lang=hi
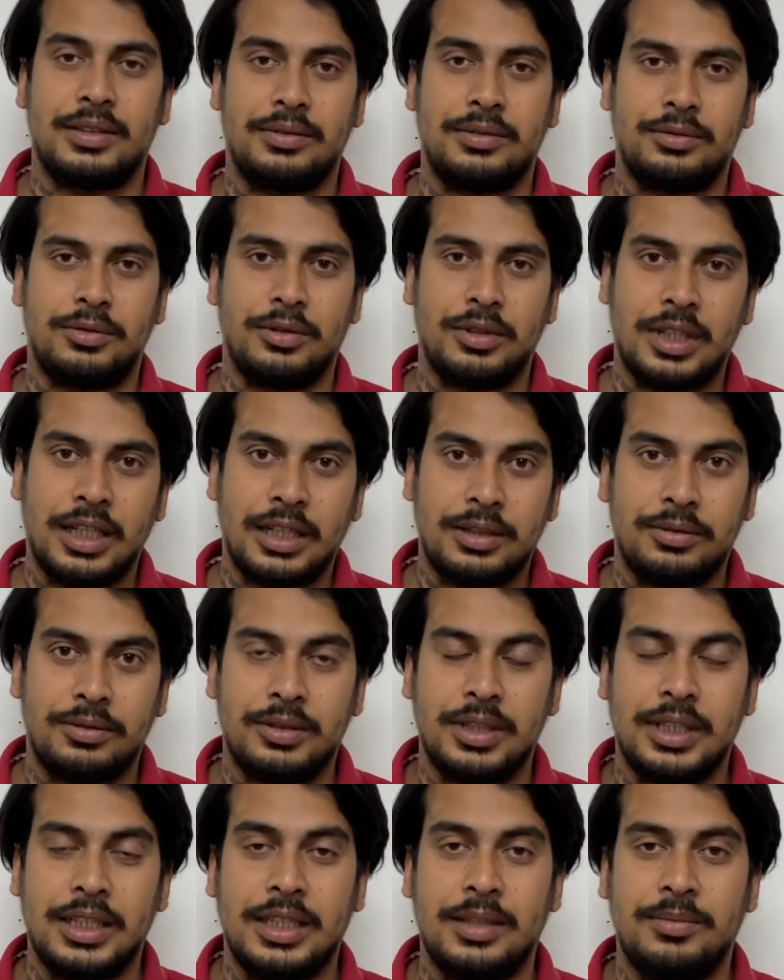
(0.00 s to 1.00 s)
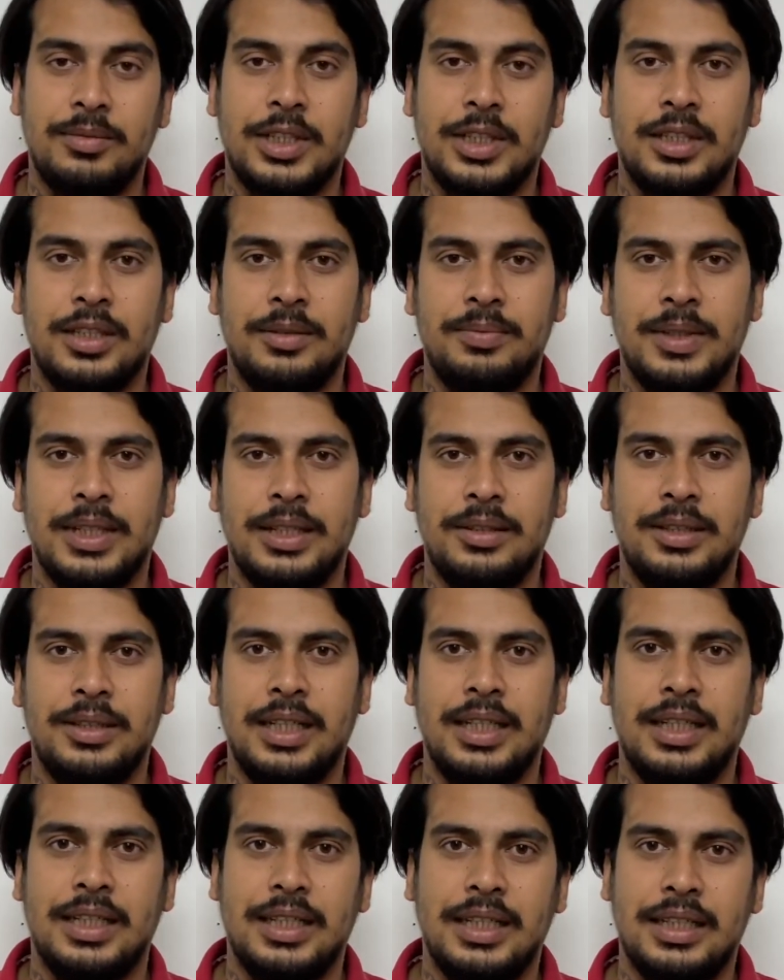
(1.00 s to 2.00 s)
दो लाख होने का मतलब क्या हो
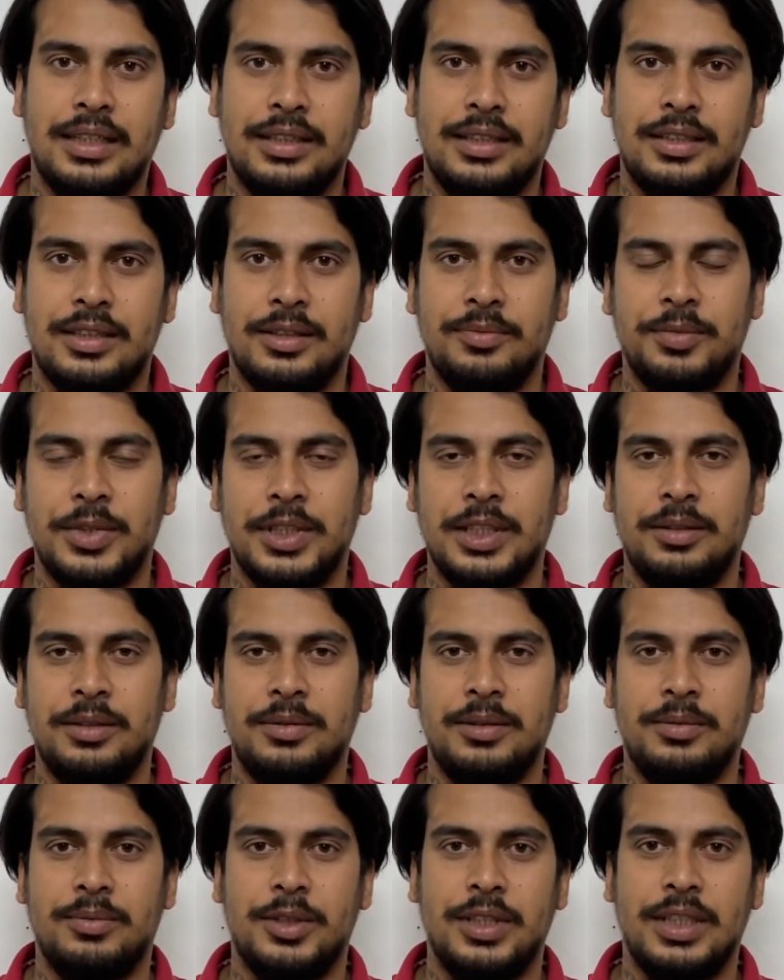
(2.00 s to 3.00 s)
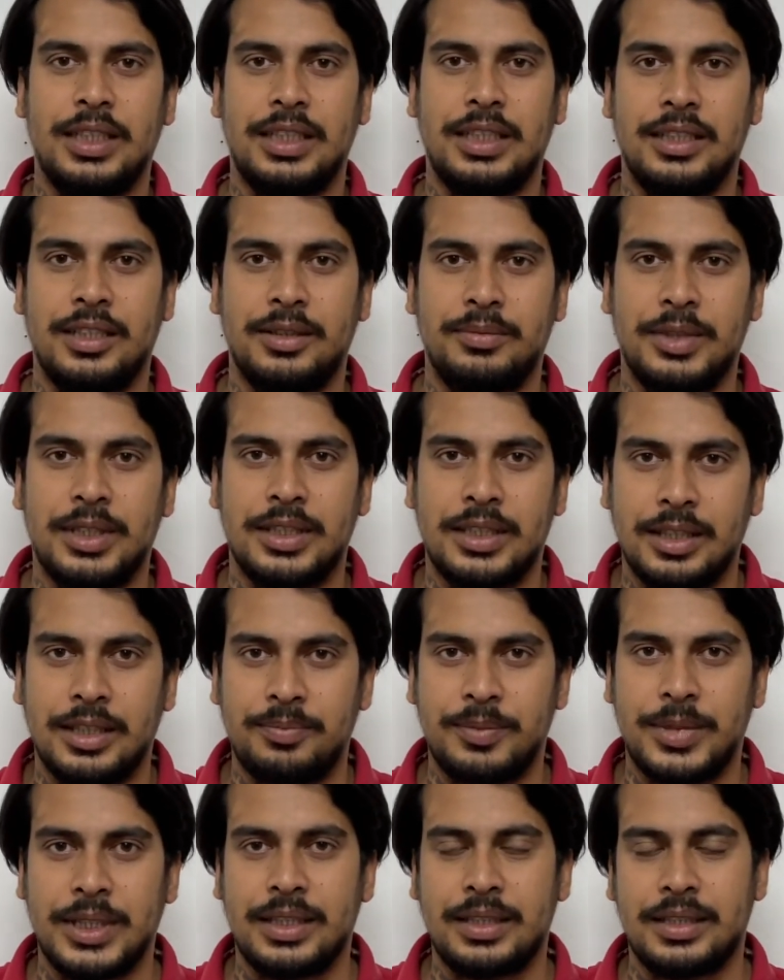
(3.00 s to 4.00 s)
जाएगा कि कंपनी भी बोलेगी हम इतना
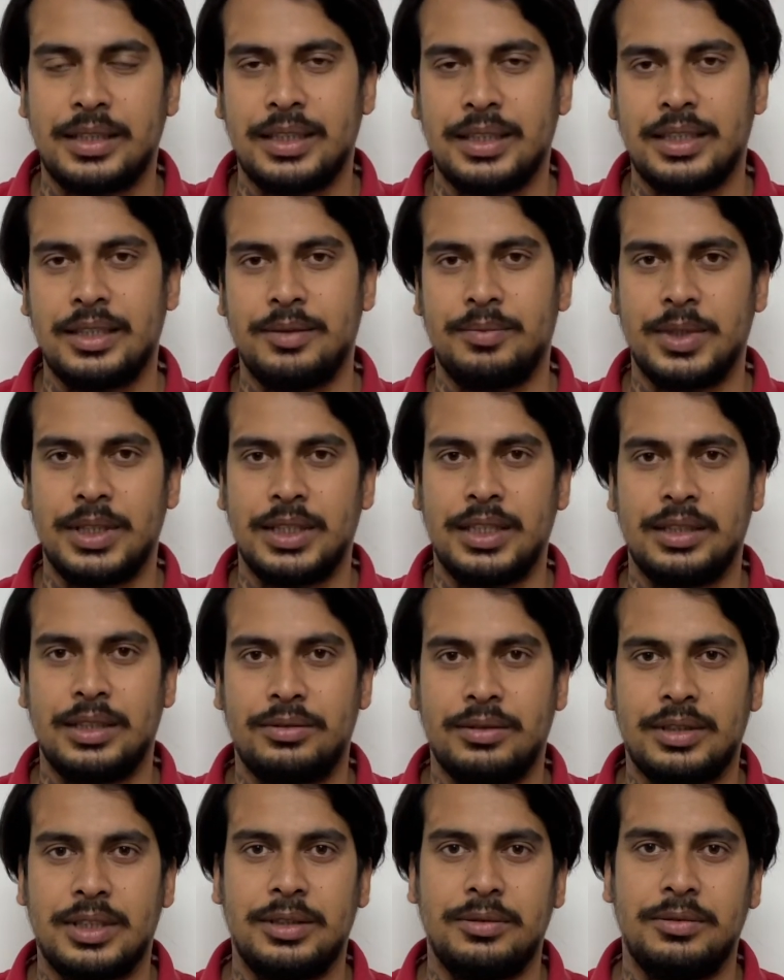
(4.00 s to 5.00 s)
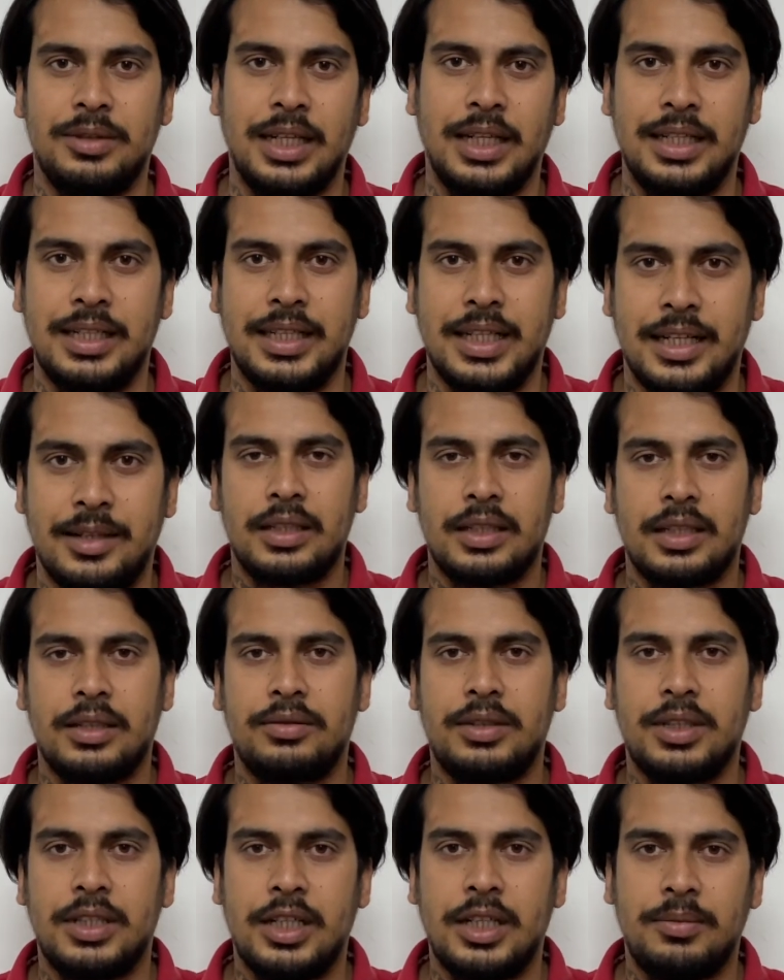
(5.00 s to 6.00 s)
पे करके बंदे को क्यों लाए यहाँ
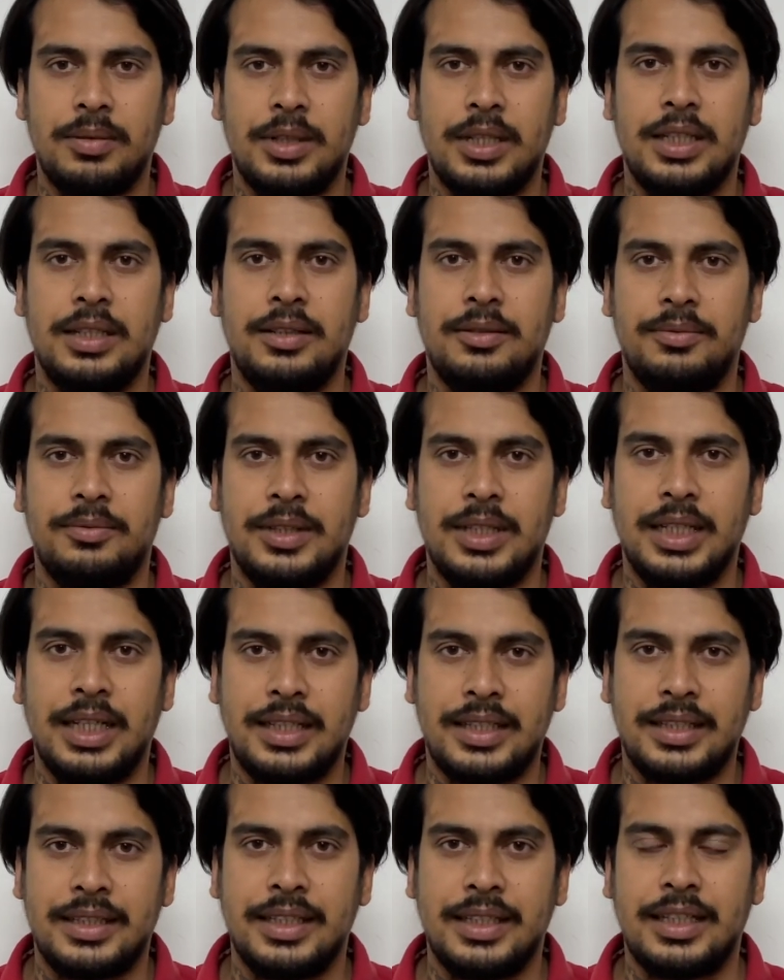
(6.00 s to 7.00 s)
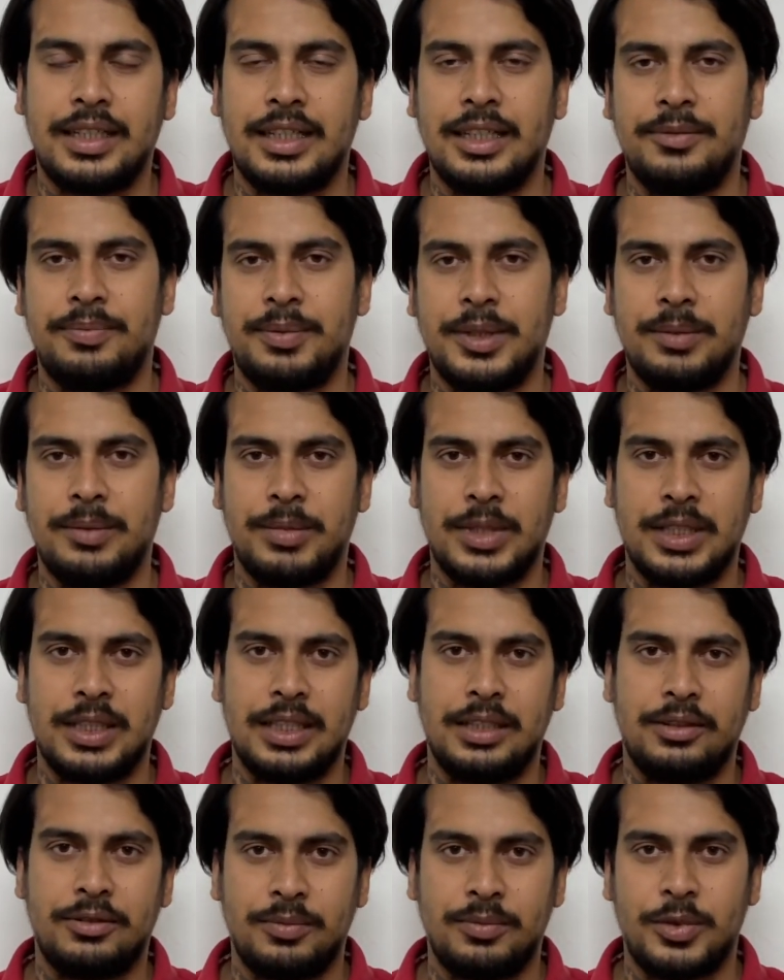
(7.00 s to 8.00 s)
क्योंकि डबल रेट दे के फिर
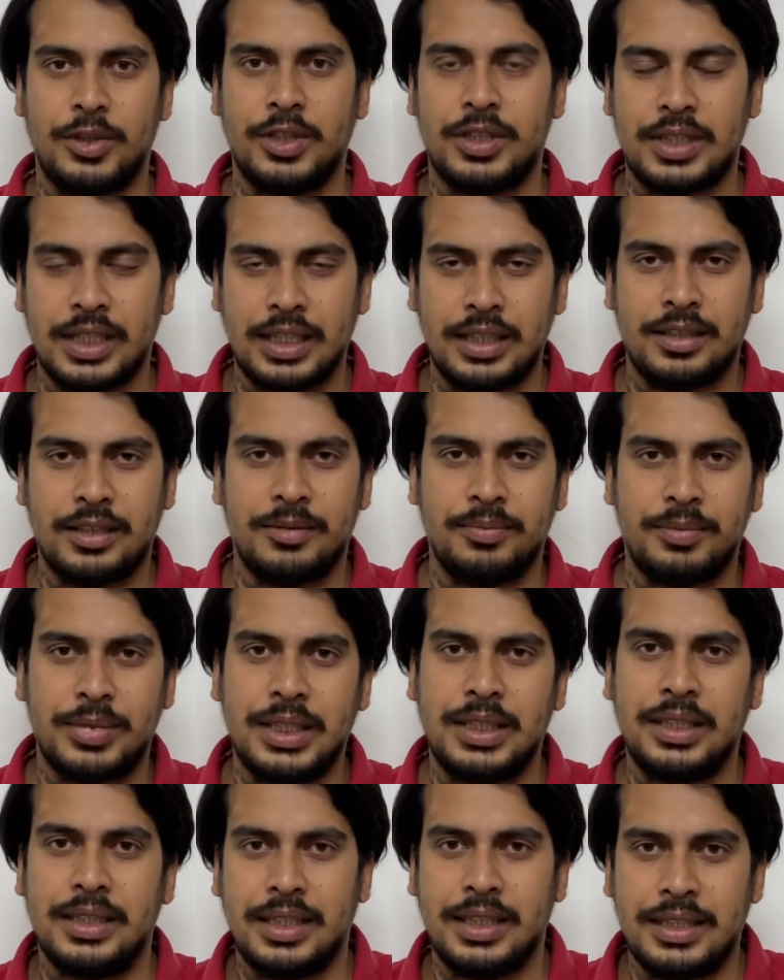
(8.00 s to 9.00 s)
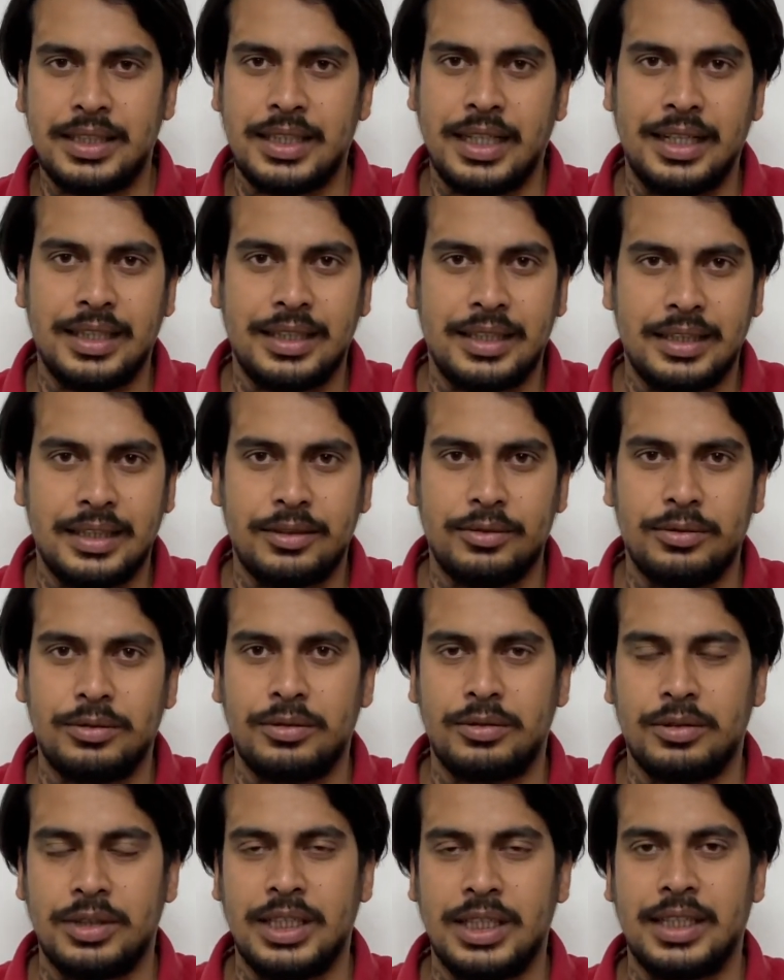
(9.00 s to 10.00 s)
बंदे को बहुत सारी कंपनी नहीं चाहेगी कि
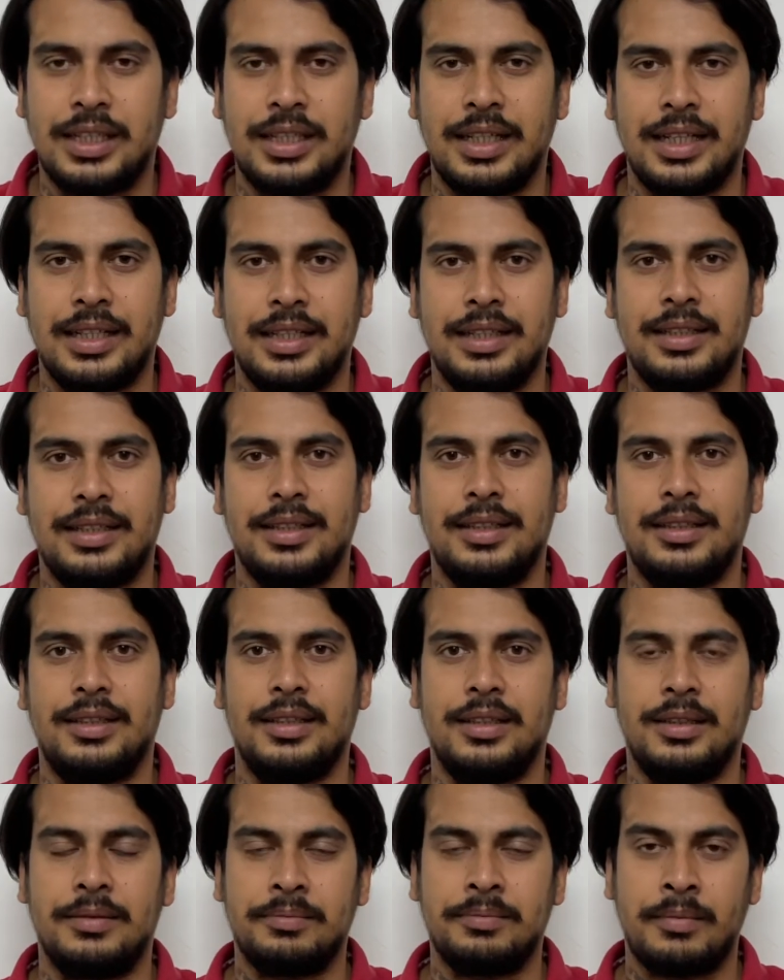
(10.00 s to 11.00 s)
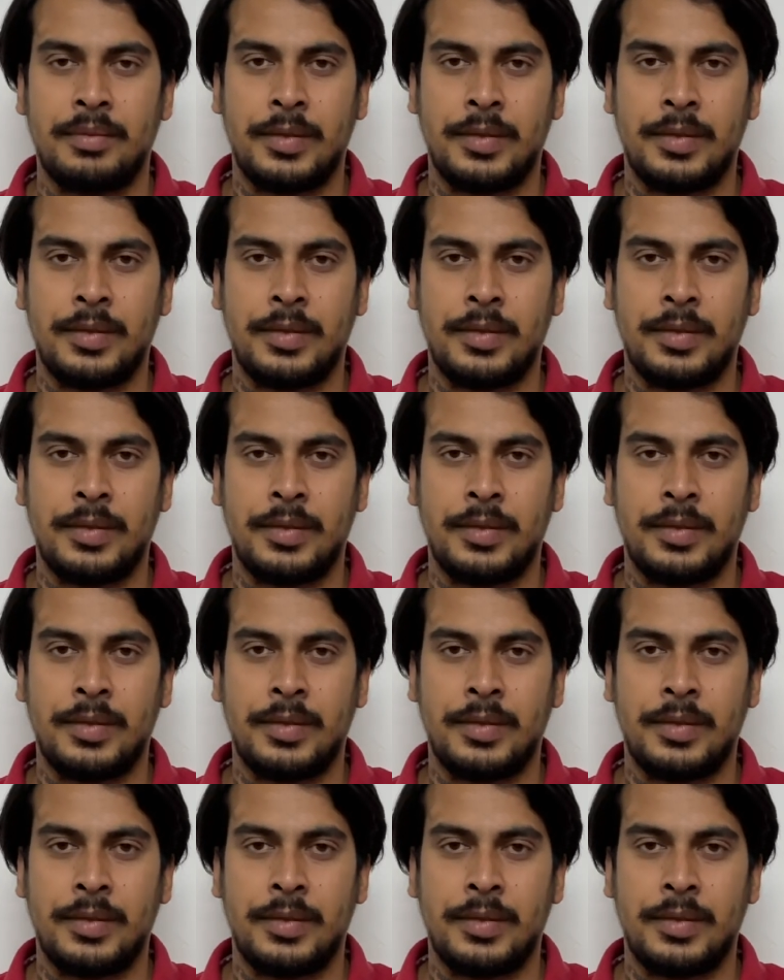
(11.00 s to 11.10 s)
उनको लेके आने के लिए